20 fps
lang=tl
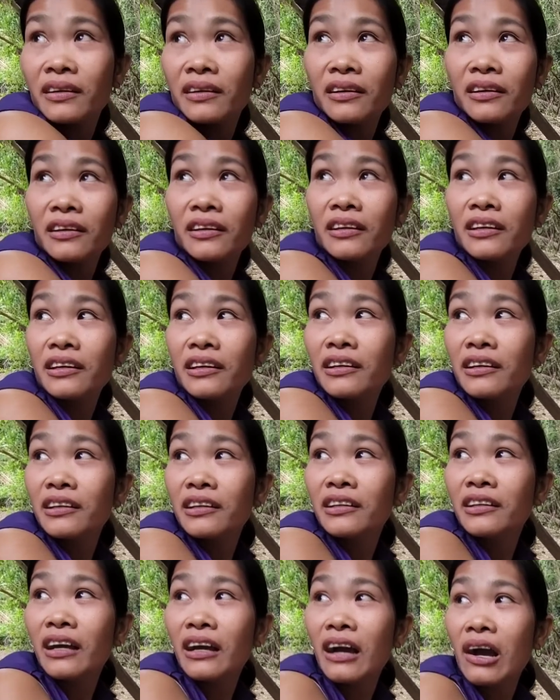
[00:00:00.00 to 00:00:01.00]

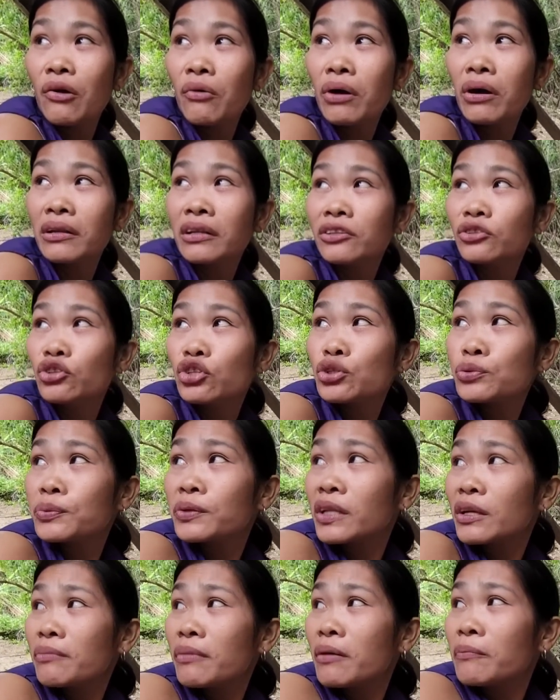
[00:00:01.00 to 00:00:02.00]
Eh, awa ng Diyos
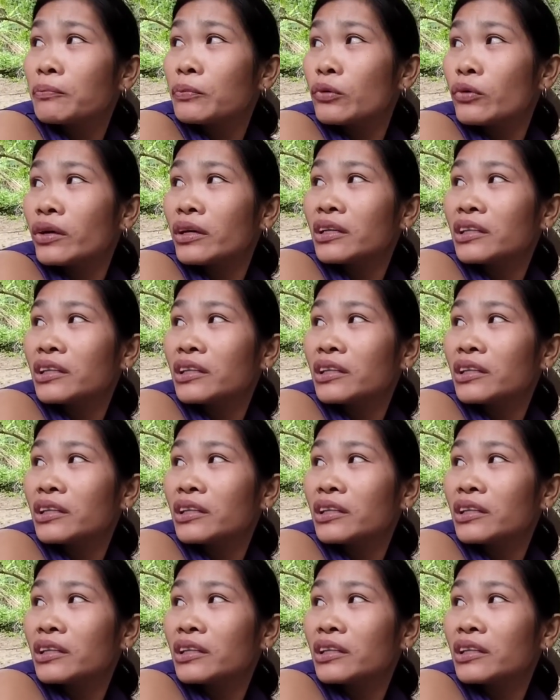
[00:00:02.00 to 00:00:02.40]
naman po eh,